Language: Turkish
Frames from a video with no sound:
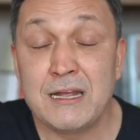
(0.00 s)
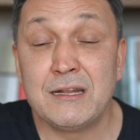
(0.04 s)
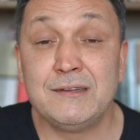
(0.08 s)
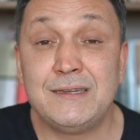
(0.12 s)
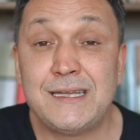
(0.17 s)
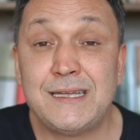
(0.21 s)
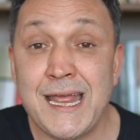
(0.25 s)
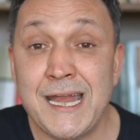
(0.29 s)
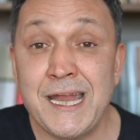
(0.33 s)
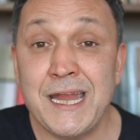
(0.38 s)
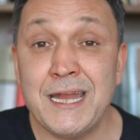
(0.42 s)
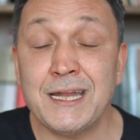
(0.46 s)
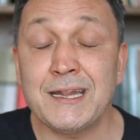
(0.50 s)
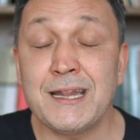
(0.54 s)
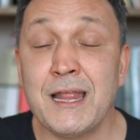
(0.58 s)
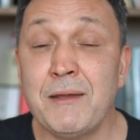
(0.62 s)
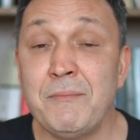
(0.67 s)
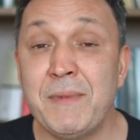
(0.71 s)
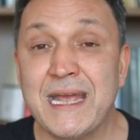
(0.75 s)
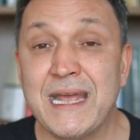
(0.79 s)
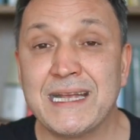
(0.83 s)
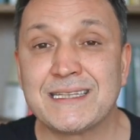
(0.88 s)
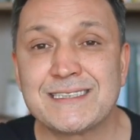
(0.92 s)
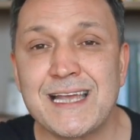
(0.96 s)

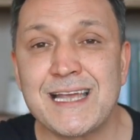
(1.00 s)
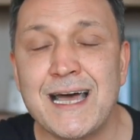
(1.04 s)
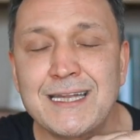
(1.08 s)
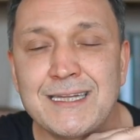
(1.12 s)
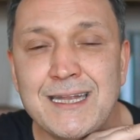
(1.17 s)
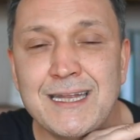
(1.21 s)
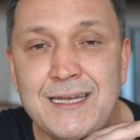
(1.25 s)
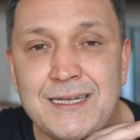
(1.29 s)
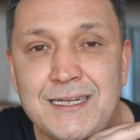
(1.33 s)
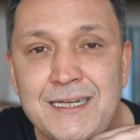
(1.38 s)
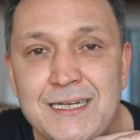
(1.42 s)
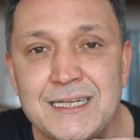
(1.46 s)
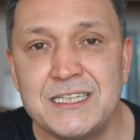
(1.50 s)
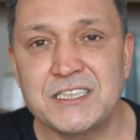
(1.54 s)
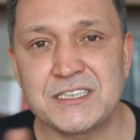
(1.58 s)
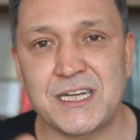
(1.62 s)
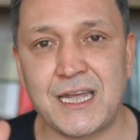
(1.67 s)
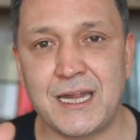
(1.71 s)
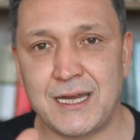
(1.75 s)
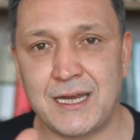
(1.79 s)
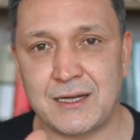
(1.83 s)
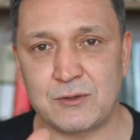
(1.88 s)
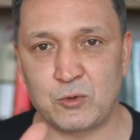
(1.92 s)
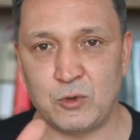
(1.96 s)
Denetlemeye zaten hiç
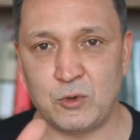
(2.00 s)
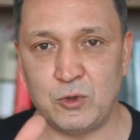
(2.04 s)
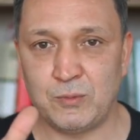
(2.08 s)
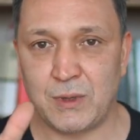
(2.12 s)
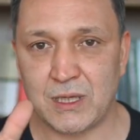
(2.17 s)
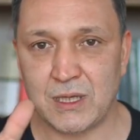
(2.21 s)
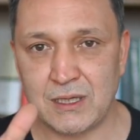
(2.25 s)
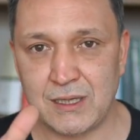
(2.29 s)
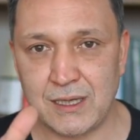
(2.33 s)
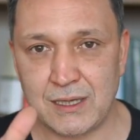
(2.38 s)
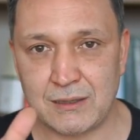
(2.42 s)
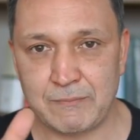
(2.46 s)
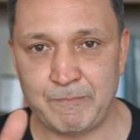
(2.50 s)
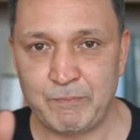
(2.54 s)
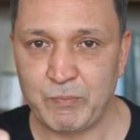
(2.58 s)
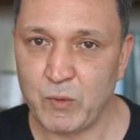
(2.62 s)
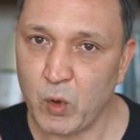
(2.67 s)
gerek duymadılar.